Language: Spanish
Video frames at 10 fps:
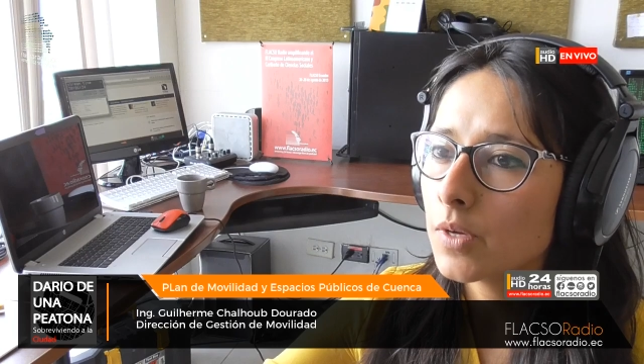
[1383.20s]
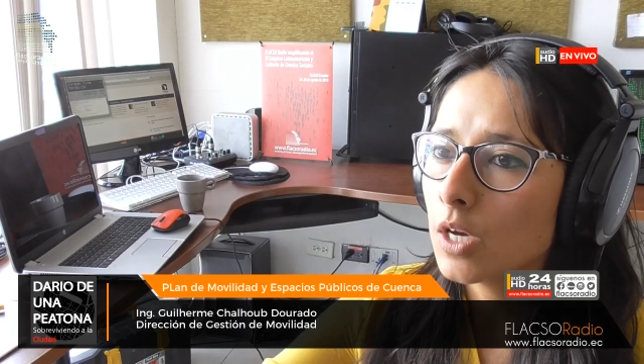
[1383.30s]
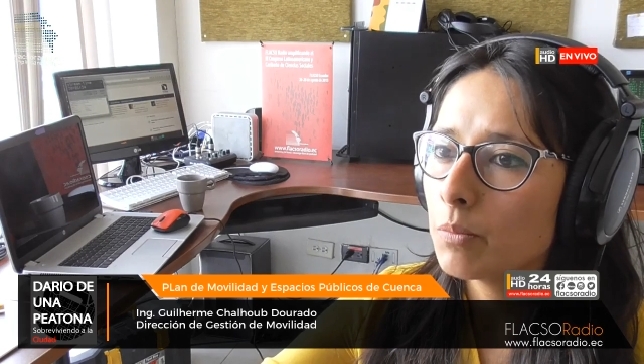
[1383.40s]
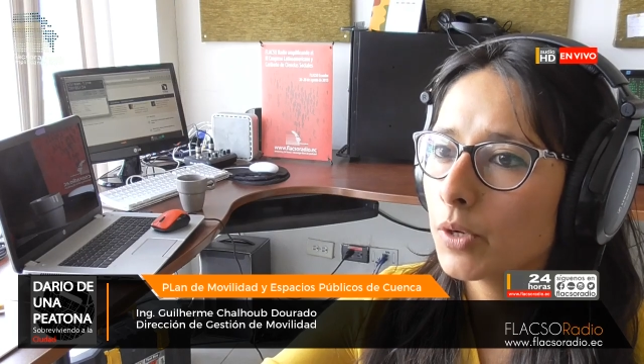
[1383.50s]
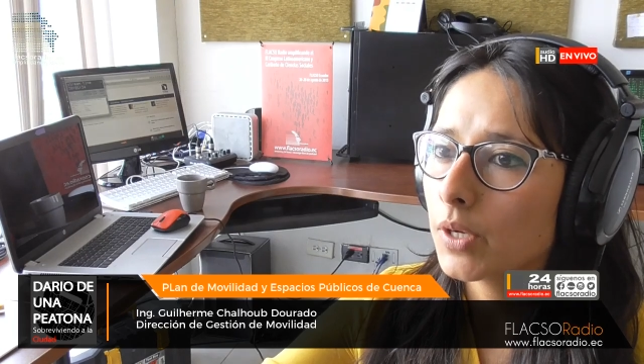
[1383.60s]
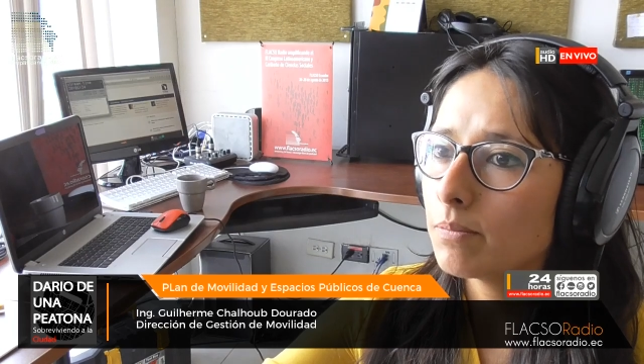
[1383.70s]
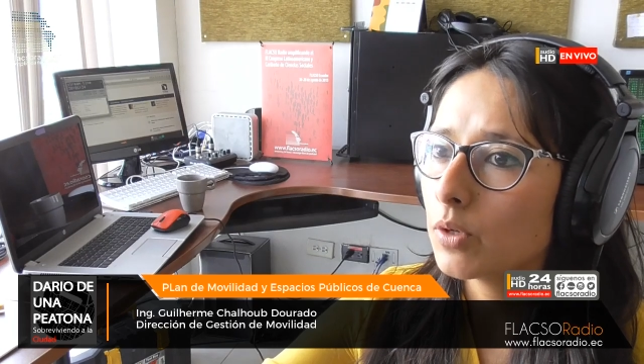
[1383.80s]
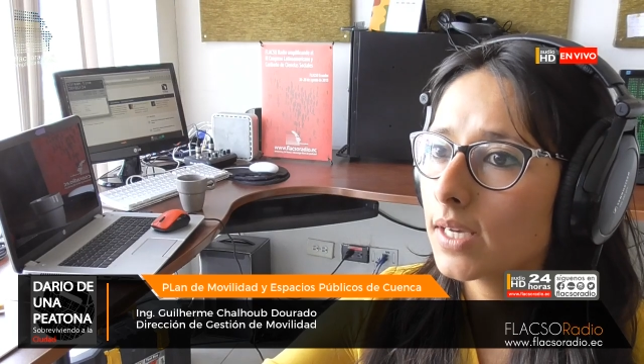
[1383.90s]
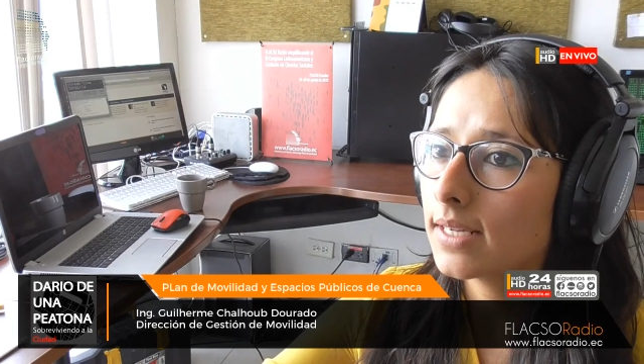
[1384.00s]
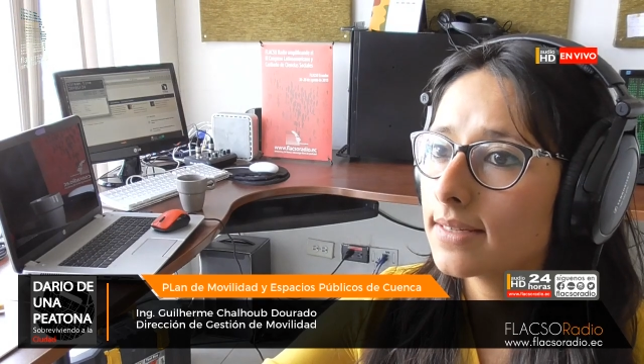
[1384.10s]
es, por
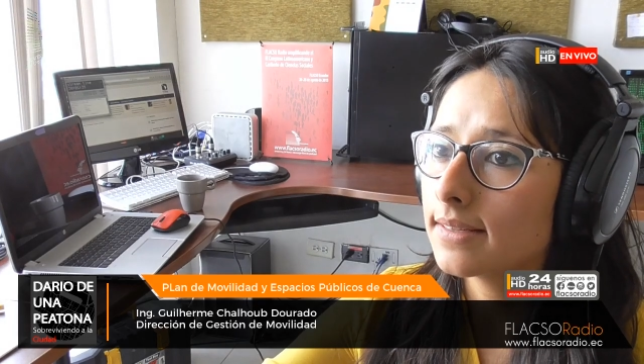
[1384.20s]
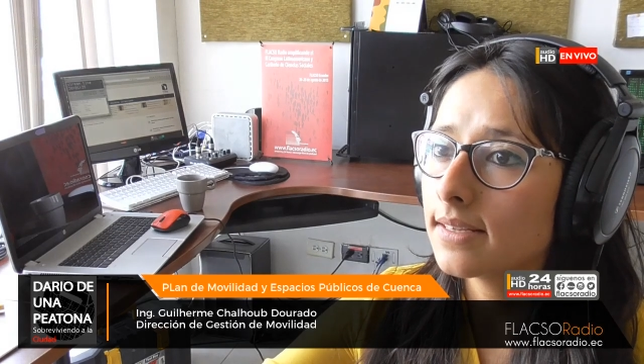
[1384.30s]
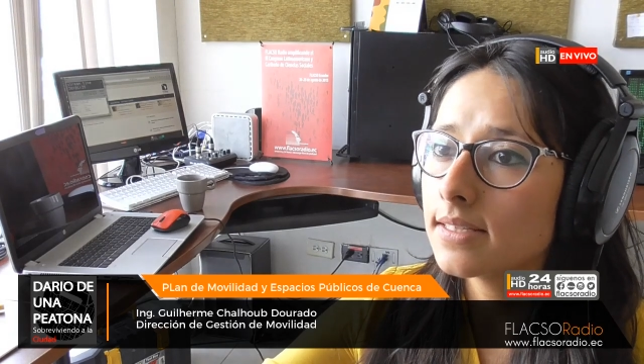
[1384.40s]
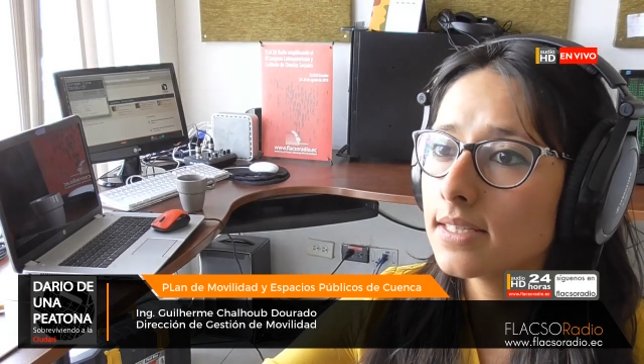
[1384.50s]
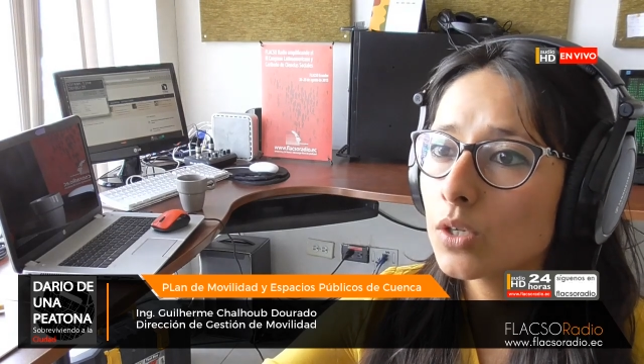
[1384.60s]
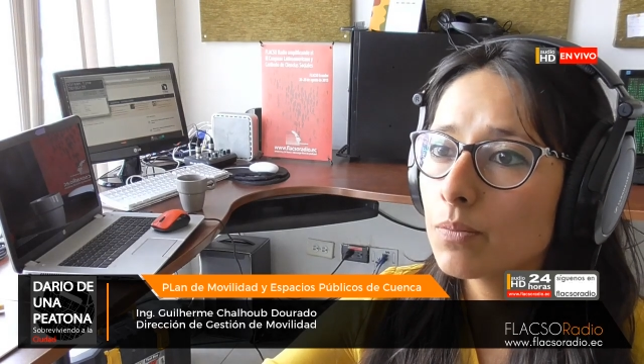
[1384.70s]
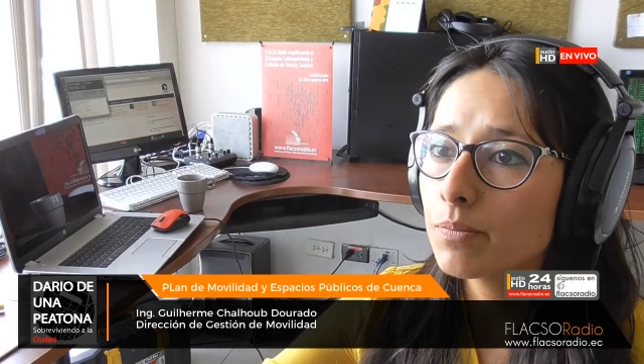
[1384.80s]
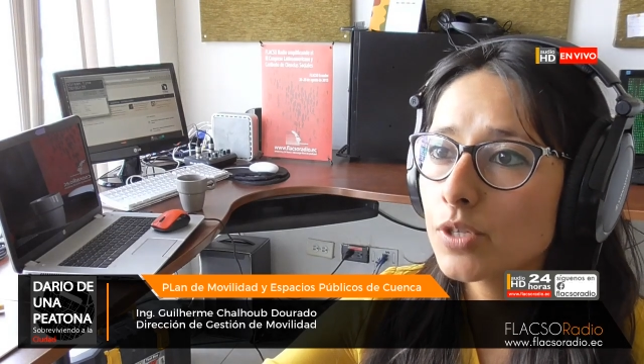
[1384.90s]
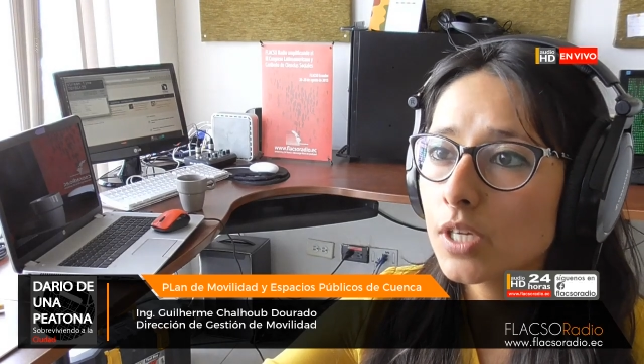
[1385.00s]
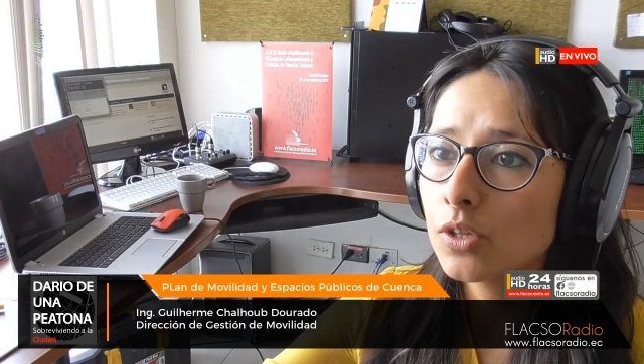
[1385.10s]
ejemplo, que el
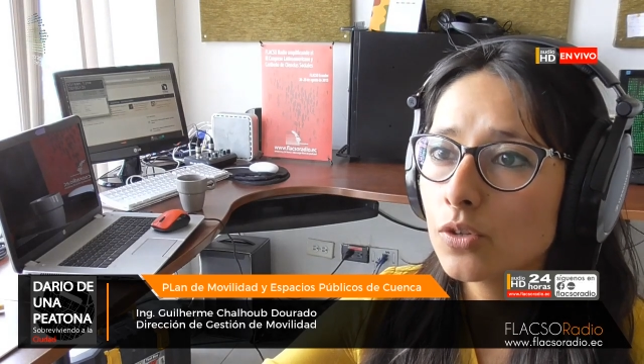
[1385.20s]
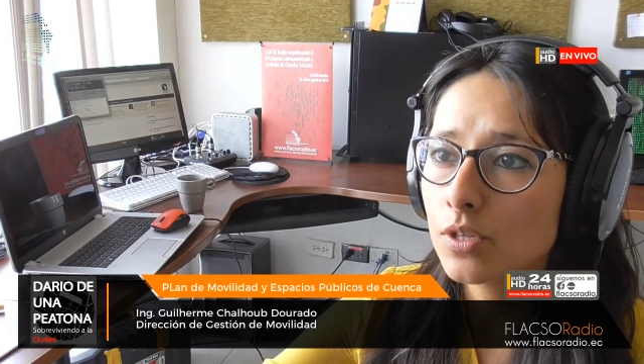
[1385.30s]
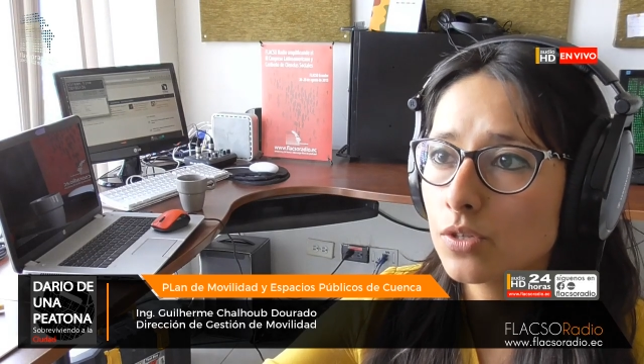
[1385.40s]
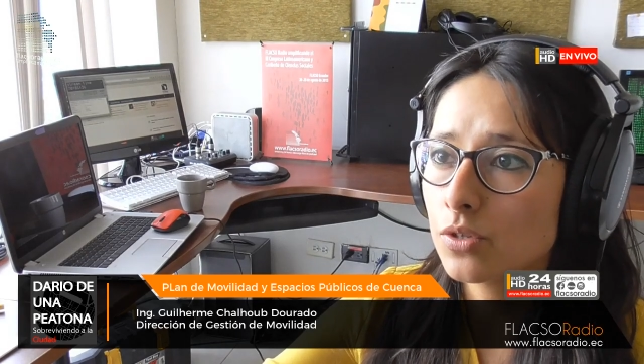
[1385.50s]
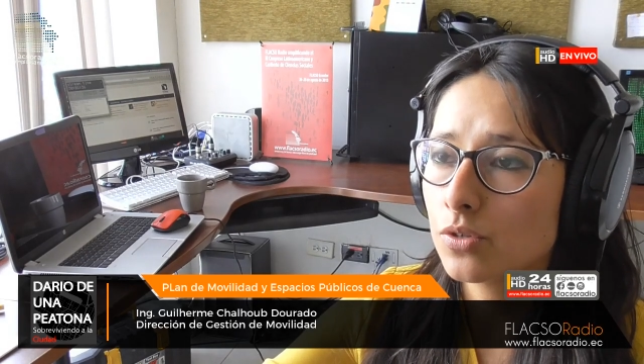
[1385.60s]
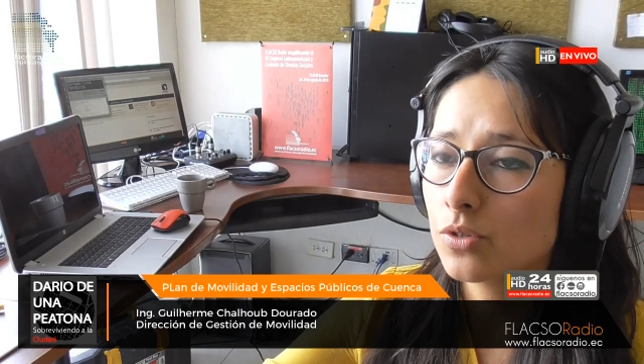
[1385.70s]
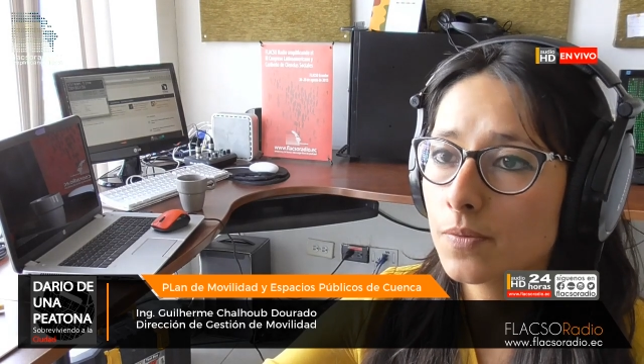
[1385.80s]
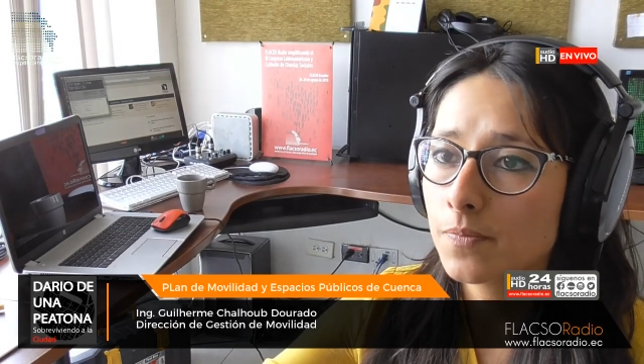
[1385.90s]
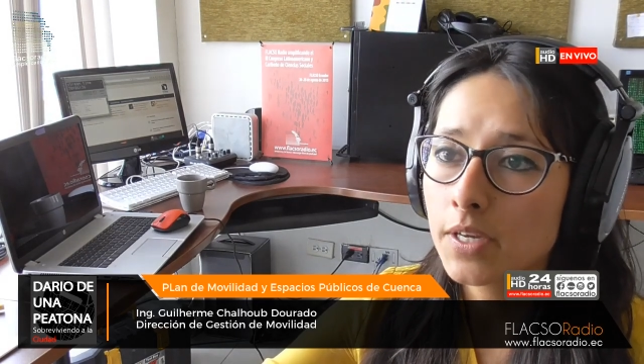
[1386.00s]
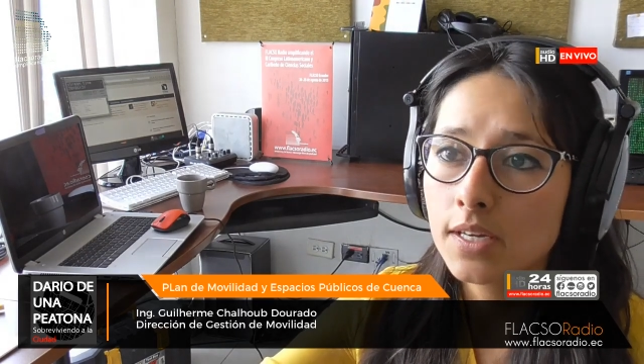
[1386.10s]
35% de esos,